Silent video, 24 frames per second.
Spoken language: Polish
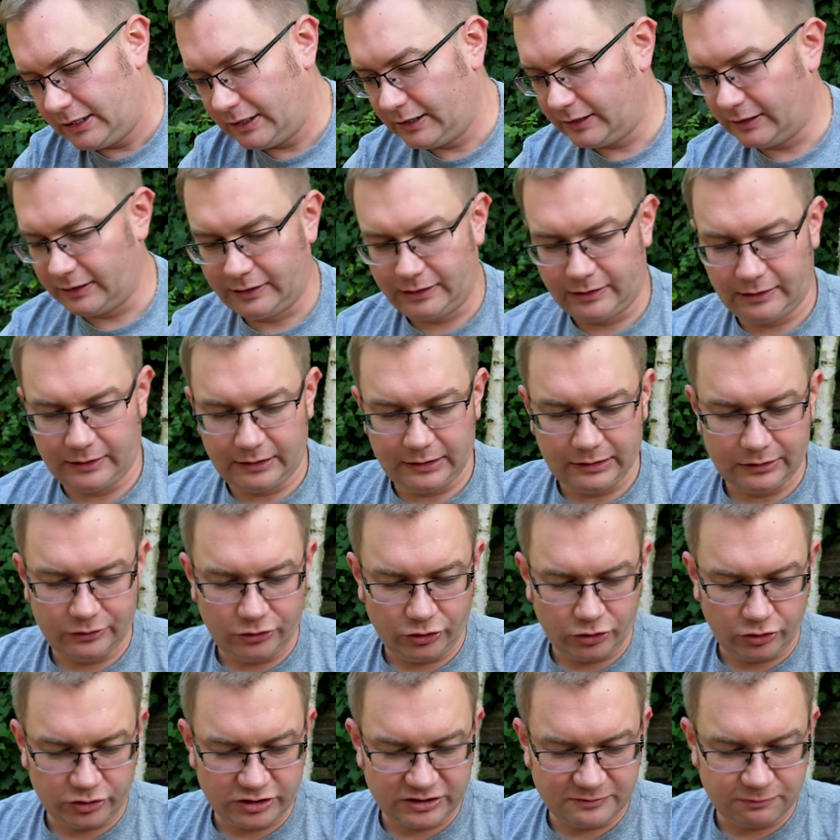E,
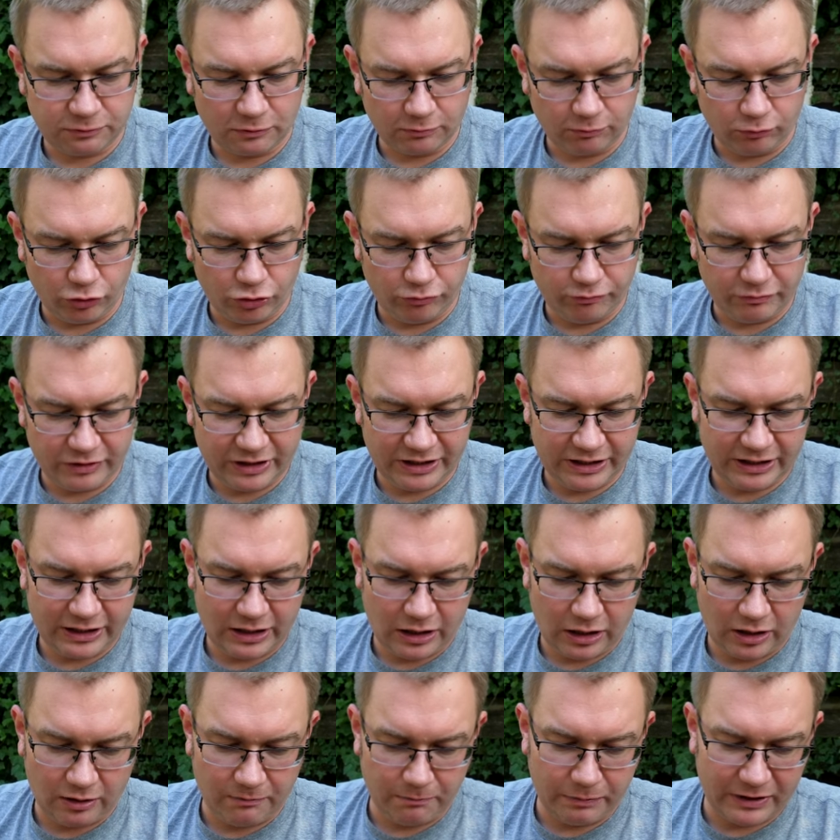no i
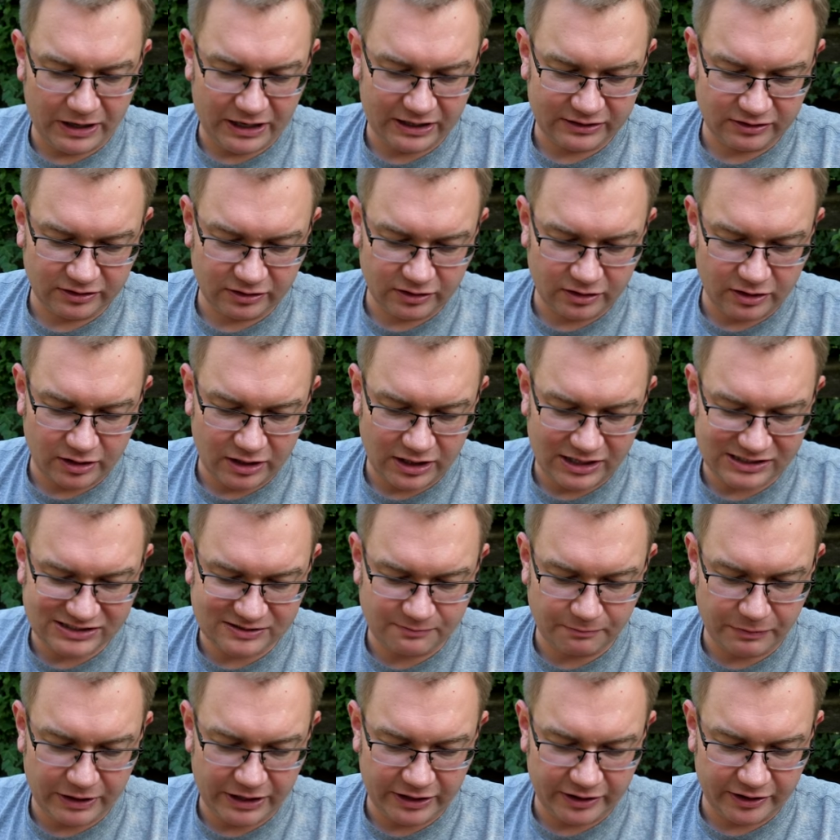spróbujmy Breaded
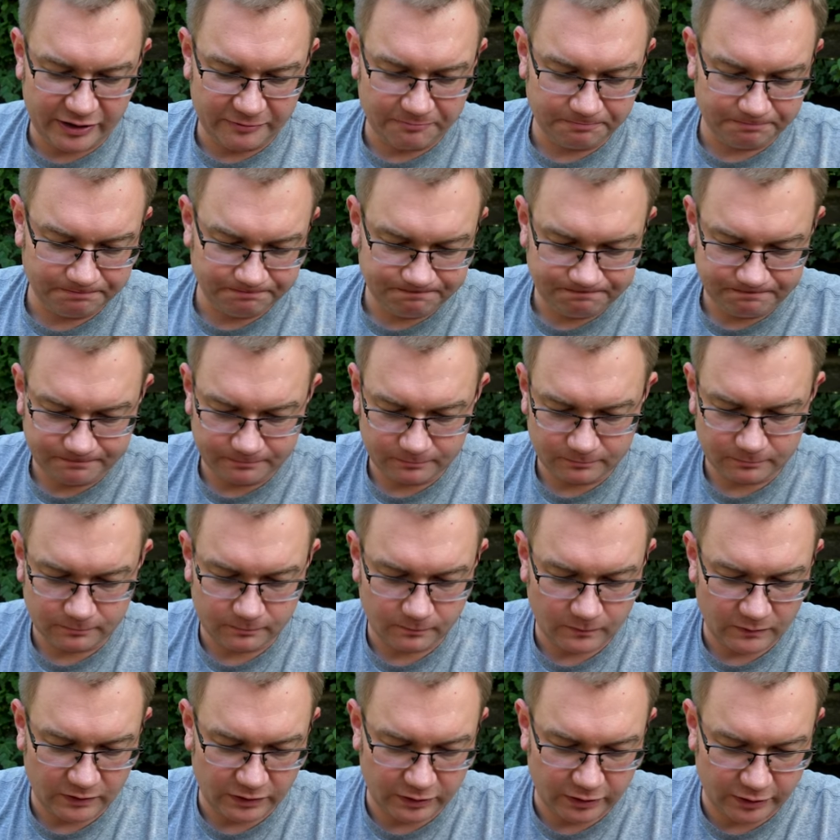Raspberry,
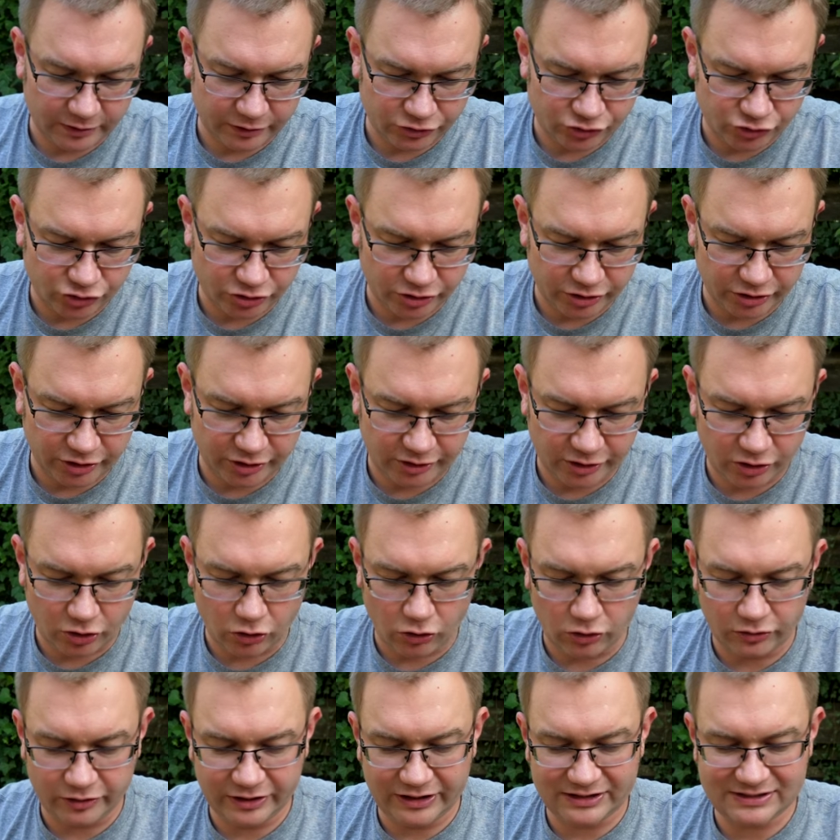e, czyli
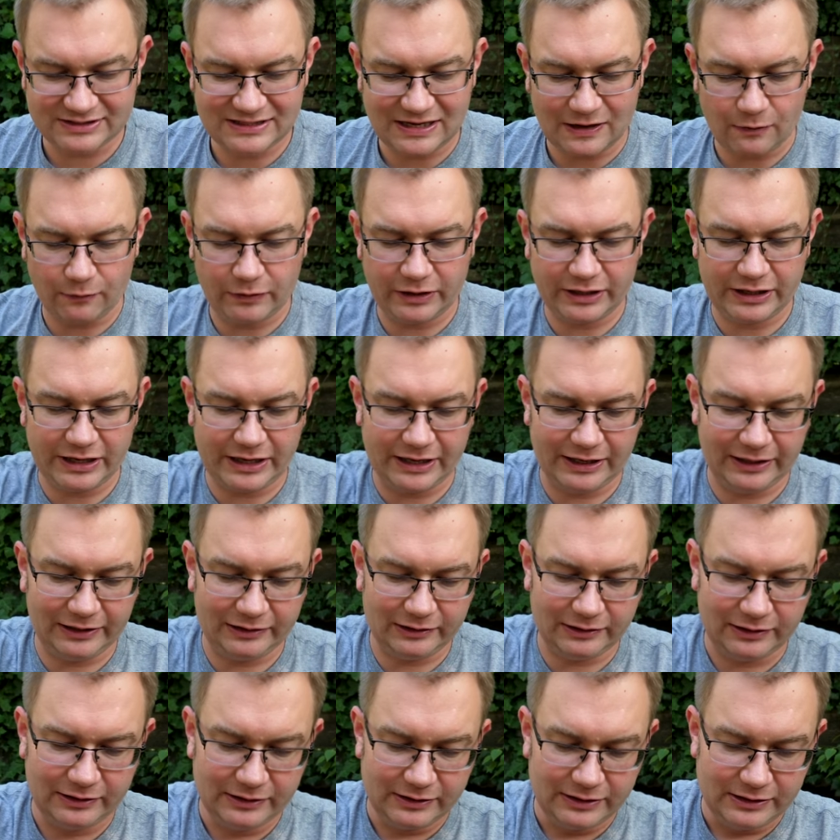Golden Sour Ale
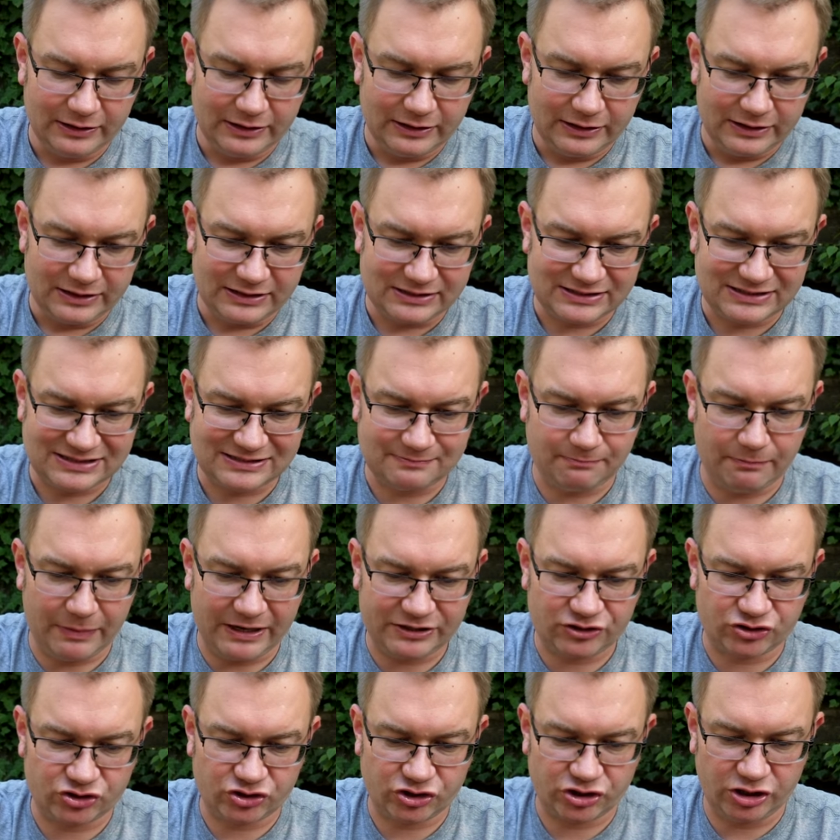z
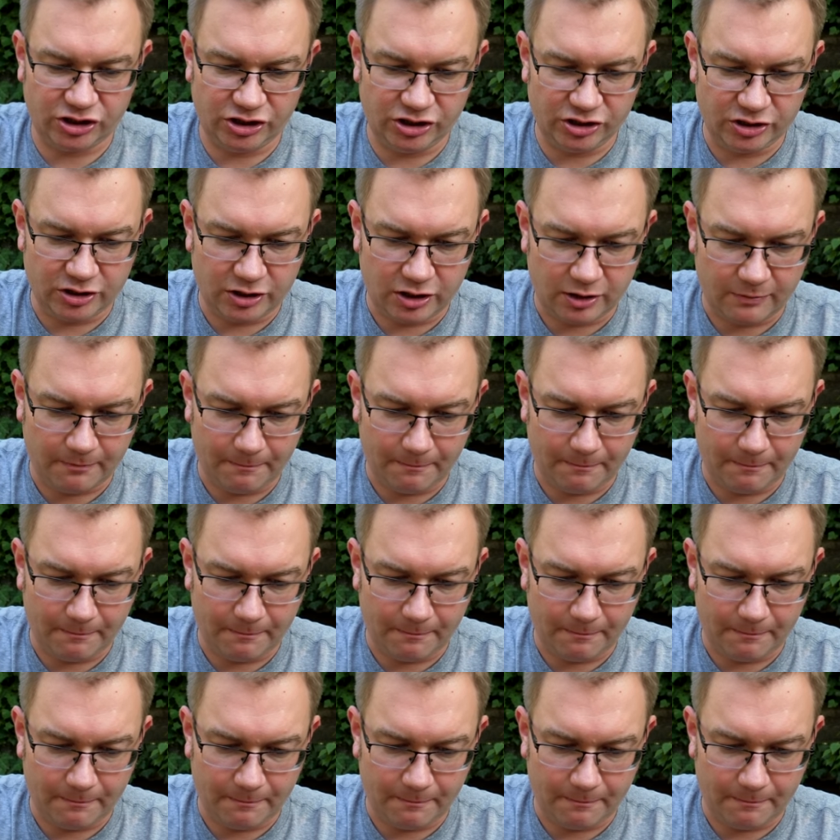beczki